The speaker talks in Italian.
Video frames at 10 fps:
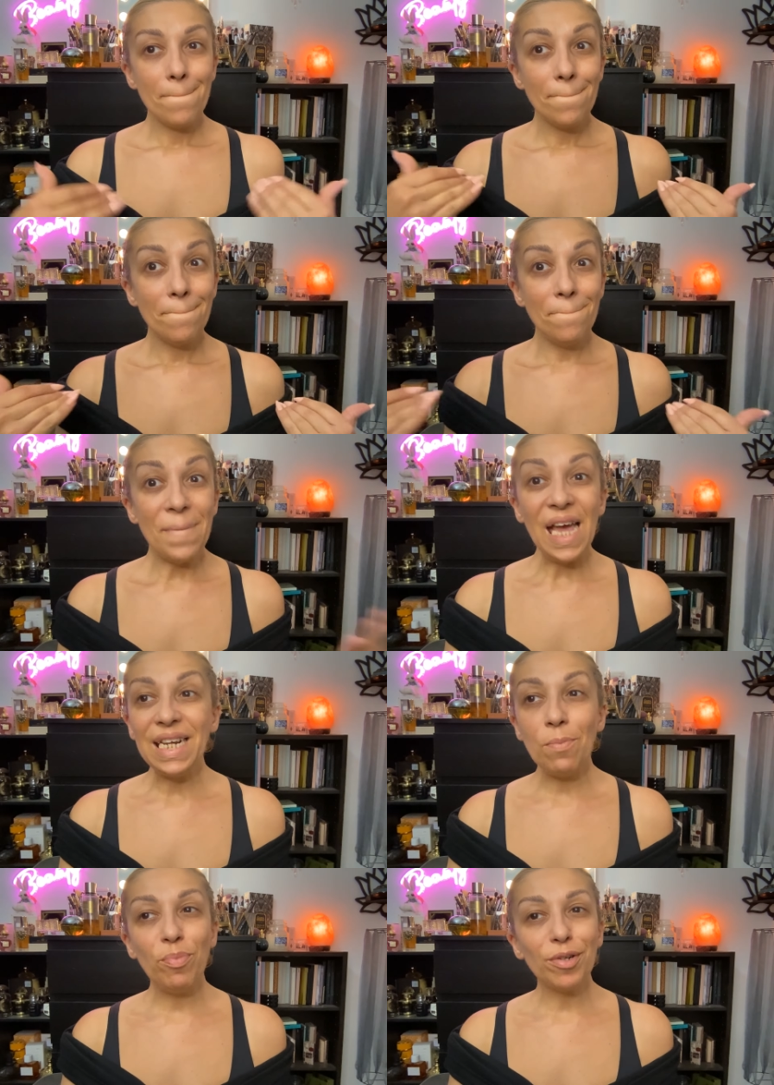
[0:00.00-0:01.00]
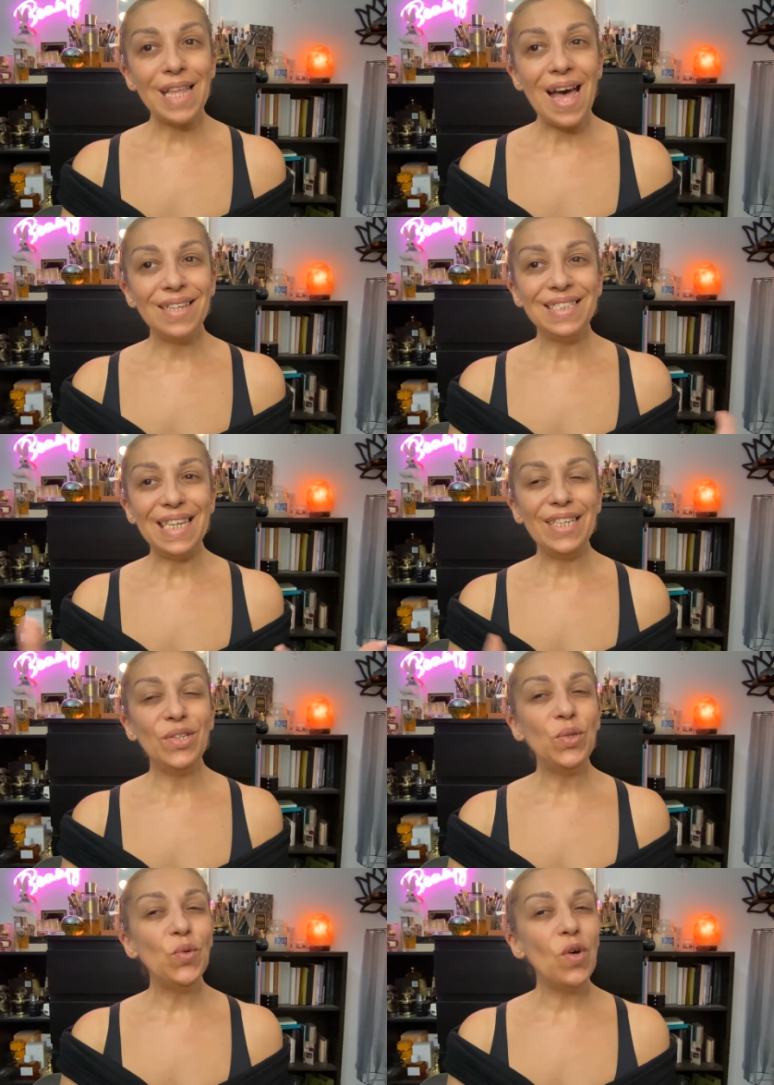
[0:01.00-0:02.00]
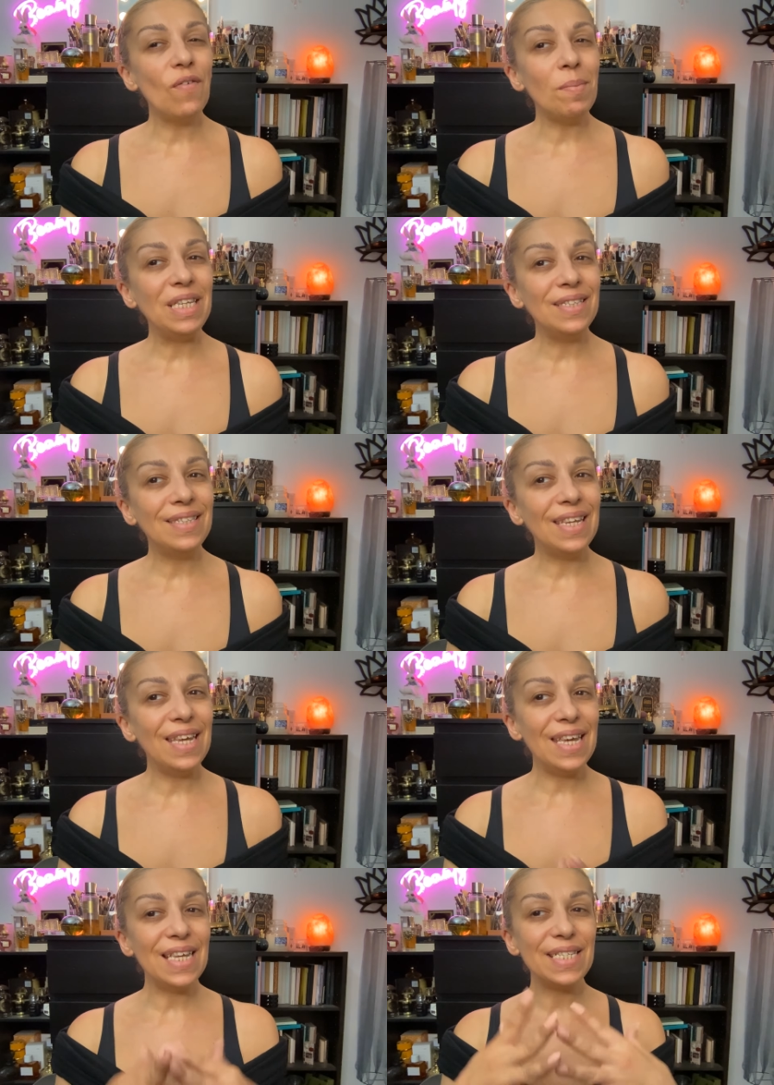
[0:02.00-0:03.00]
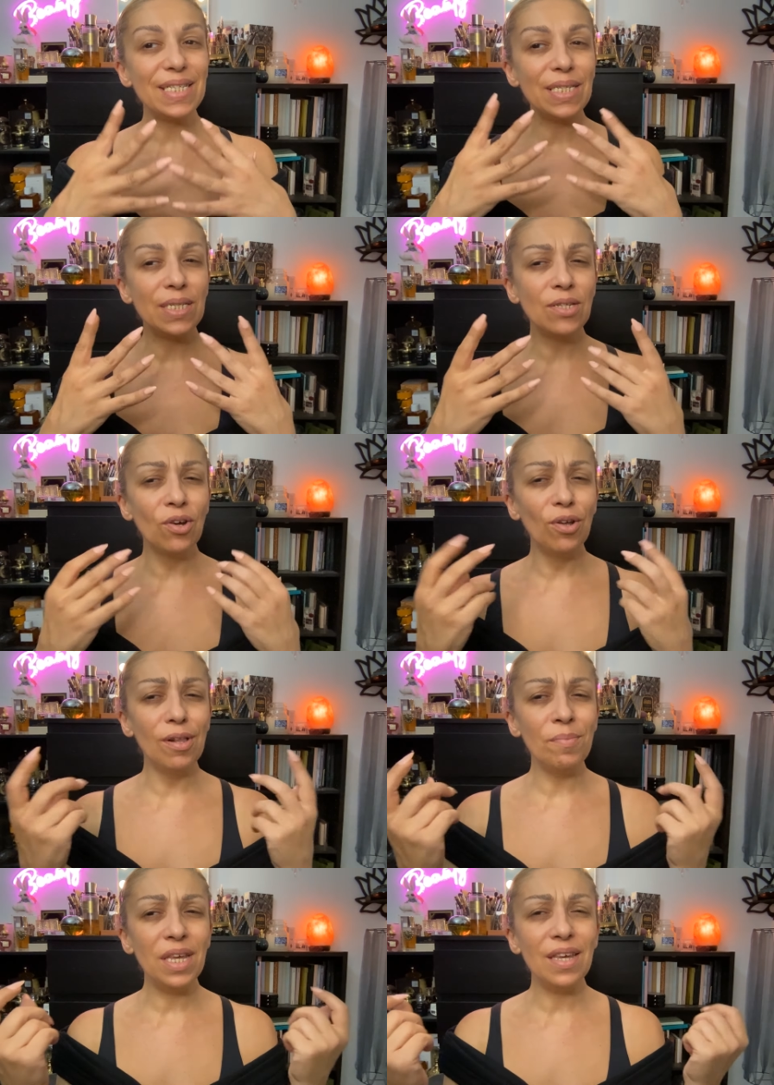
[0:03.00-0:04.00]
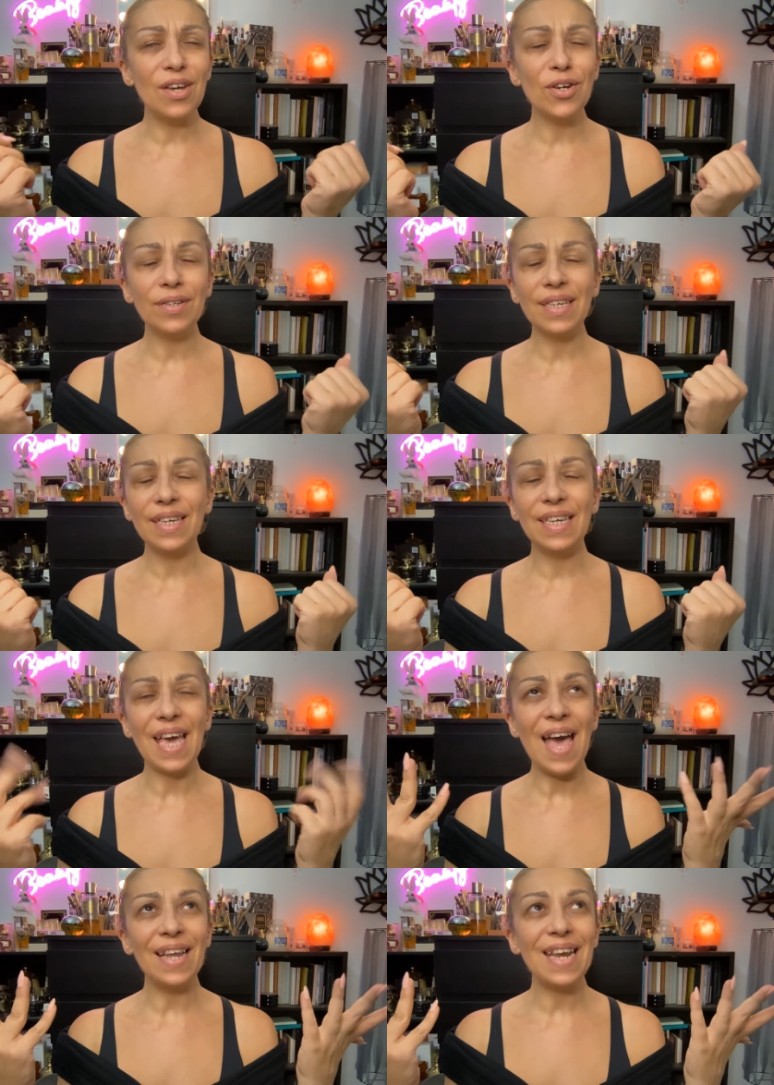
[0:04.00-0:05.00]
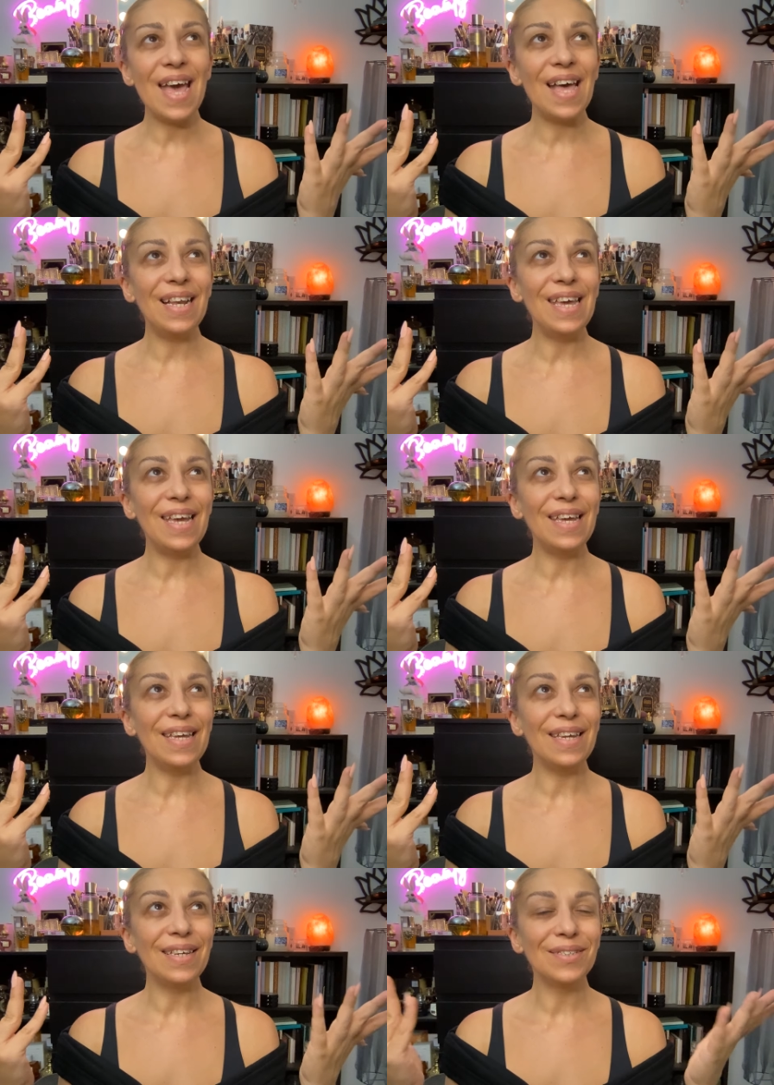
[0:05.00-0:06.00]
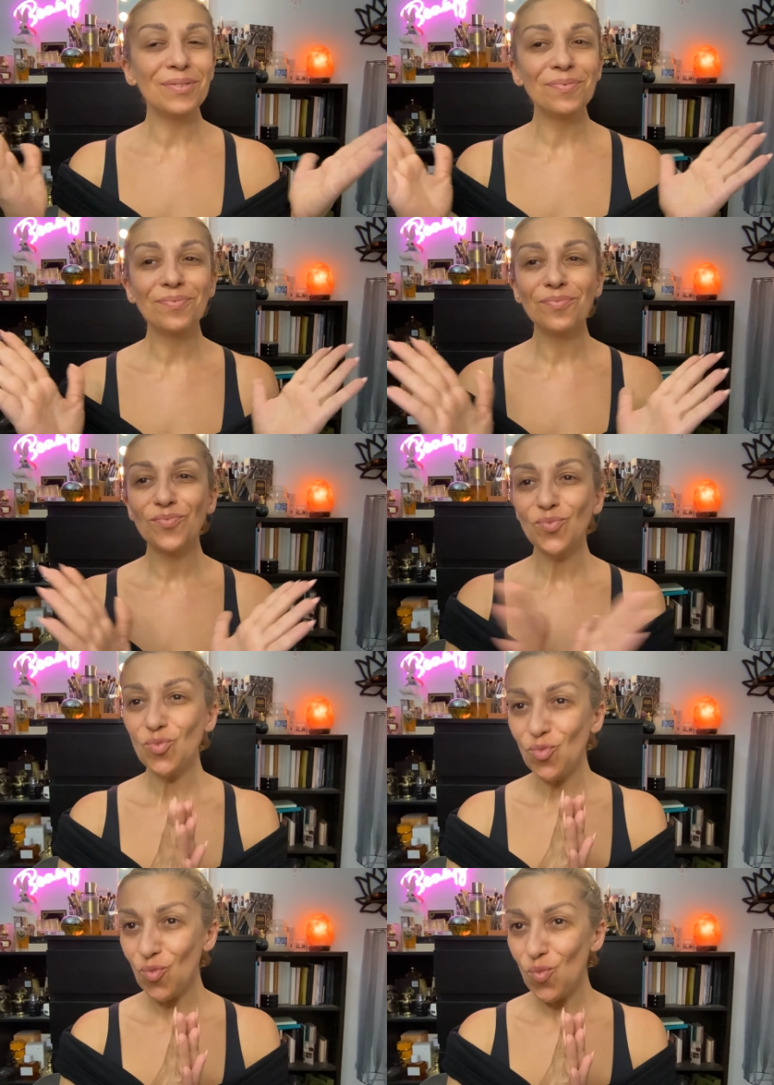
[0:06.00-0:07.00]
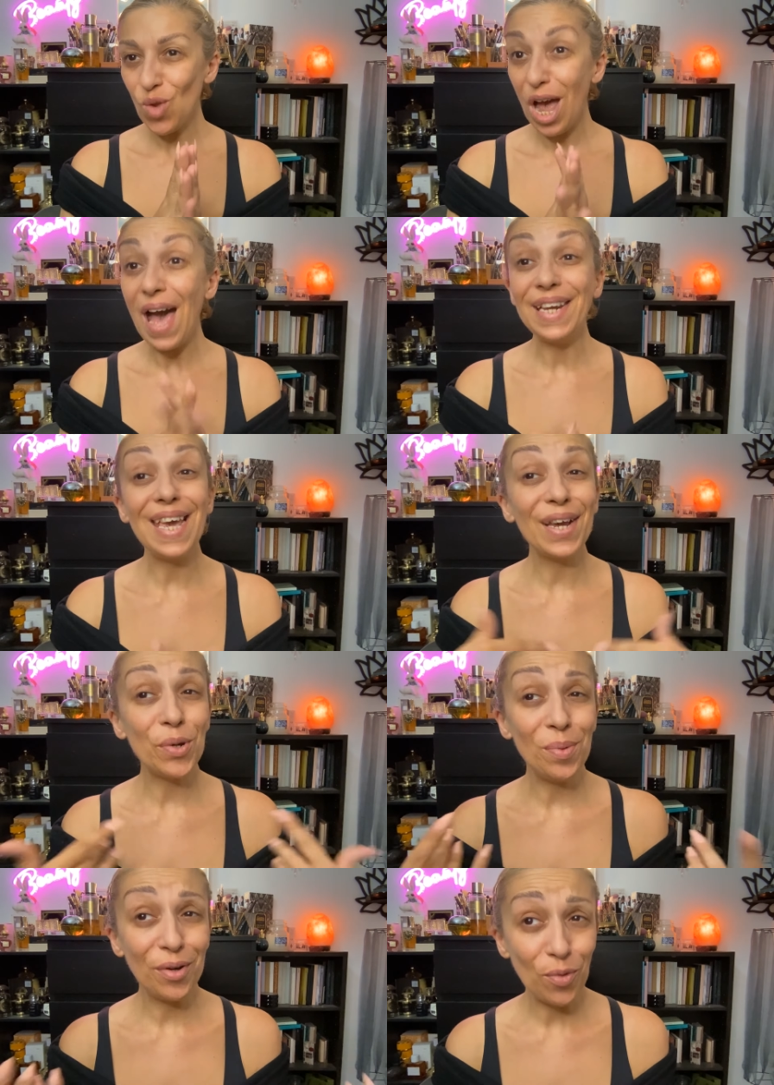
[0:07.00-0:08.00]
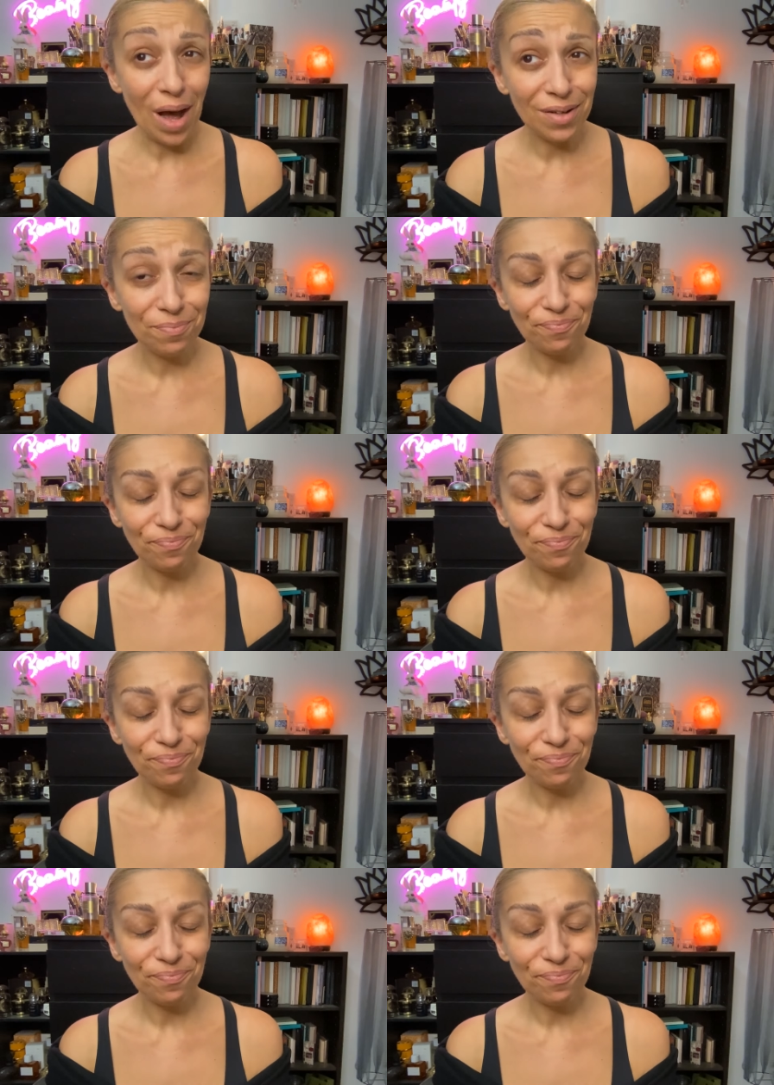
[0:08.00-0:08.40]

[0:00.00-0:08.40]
Ben approdati nuovamente sul mio canale. A rieccomi qua.